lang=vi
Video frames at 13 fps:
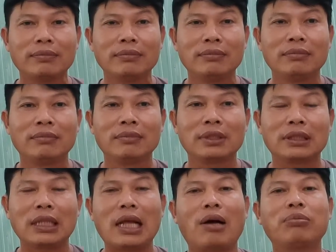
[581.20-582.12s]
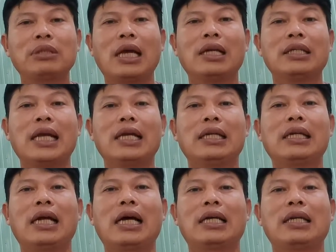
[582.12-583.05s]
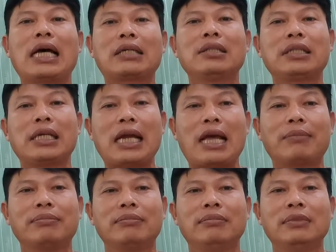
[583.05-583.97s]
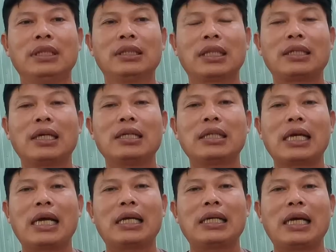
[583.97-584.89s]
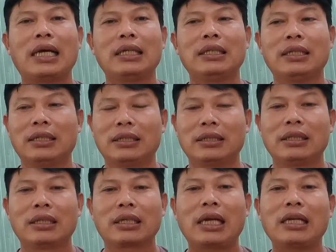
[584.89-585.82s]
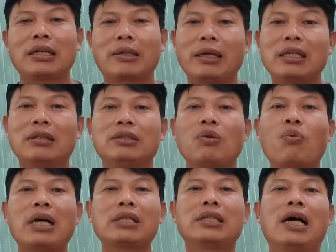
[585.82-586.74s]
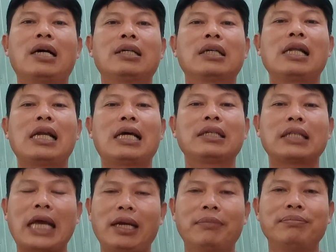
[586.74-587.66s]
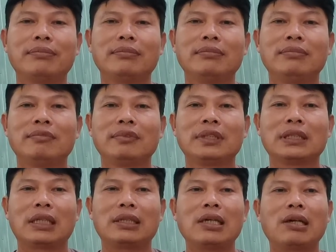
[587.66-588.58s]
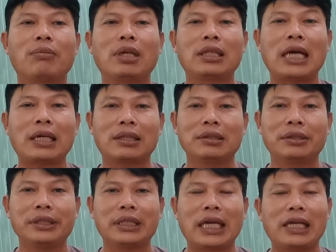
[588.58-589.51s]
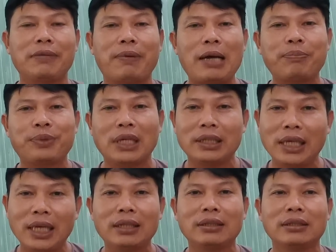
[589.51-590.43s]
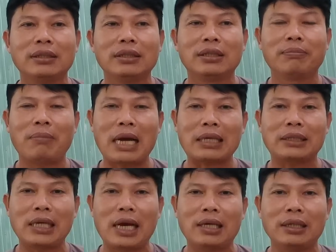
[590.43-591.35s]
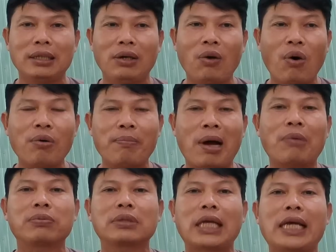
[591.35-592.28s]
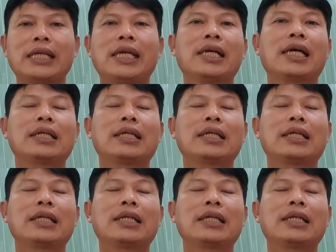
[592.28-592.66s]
là ổng về về là đất nước Việt Nam. Thành thử ra là cái cái người Trung Quốc sợ cái là Đức Thầy lắm. Thành thử ông nó thắt cười thầy Pháp sợ điên, mặt trời lố mọc thầy ghiền anh coi.